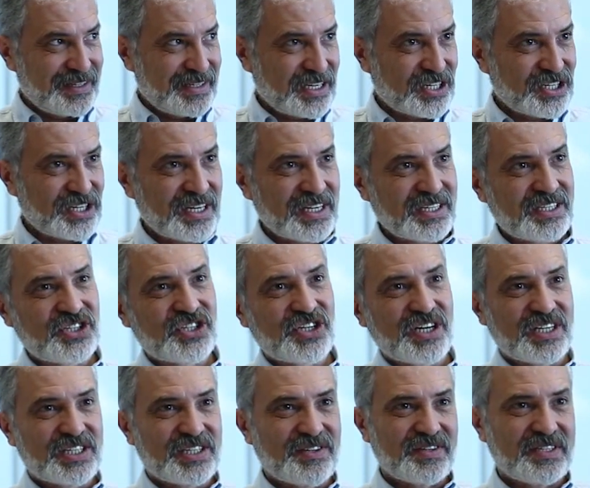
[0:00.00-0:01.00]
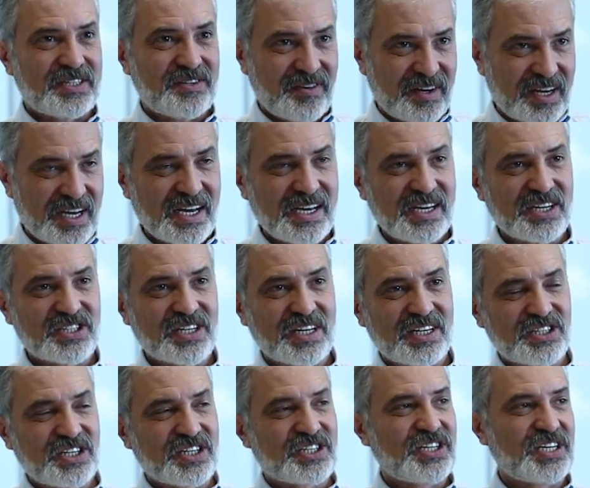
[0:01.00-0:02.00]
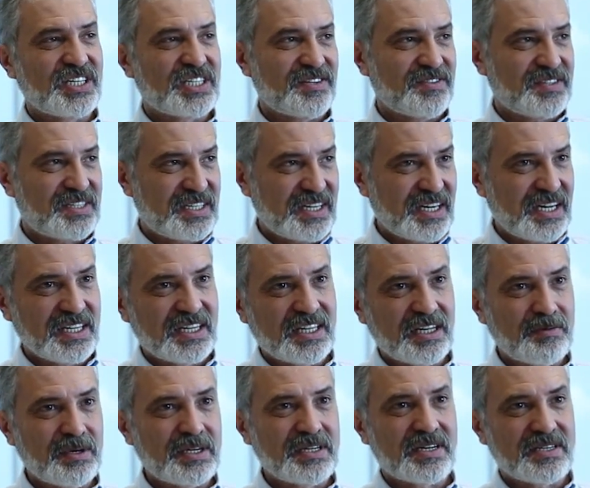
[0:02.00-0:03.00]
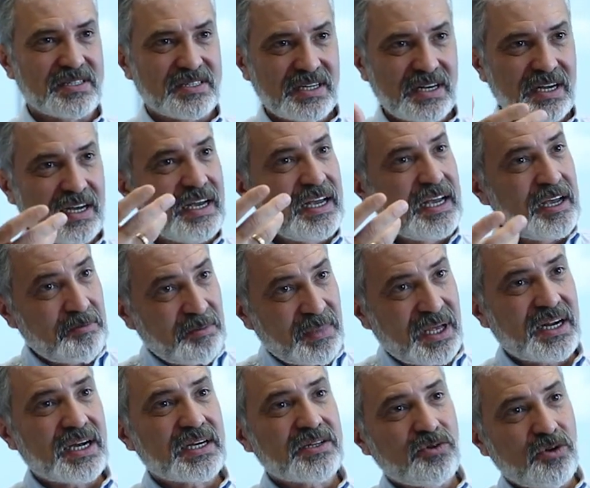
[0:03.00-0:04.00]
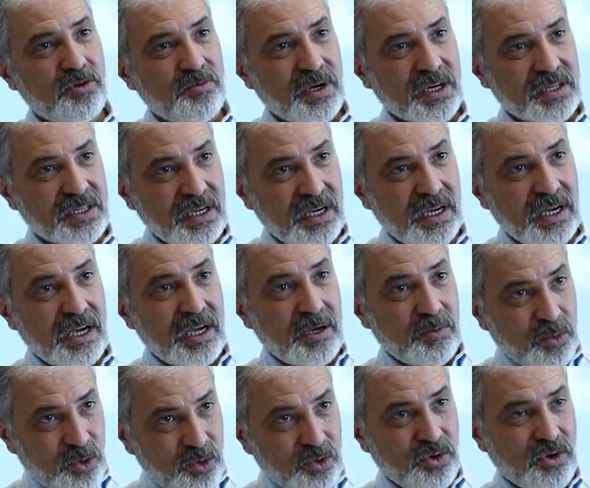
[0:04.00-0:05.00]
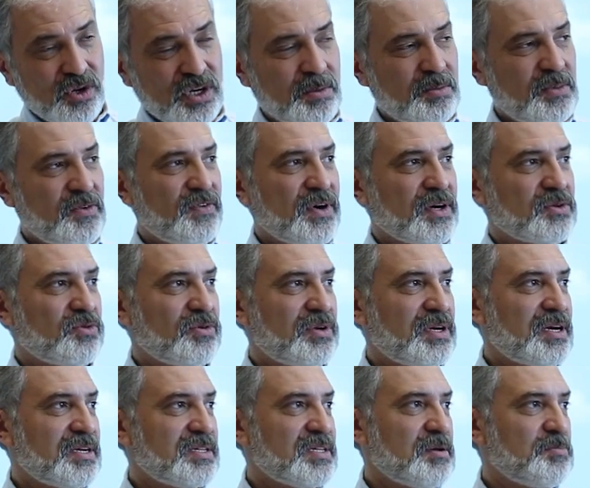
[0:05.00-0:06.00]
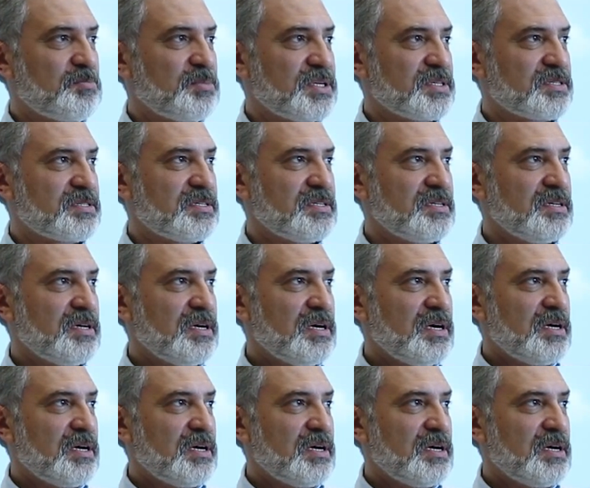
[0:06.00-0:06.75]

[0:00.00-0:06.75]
yaşanası çerçevesi veya yaşanacak çerçevesi diye algılaman yanı sıra meraklı olmak da bunun önemli faktörlerinden birisi.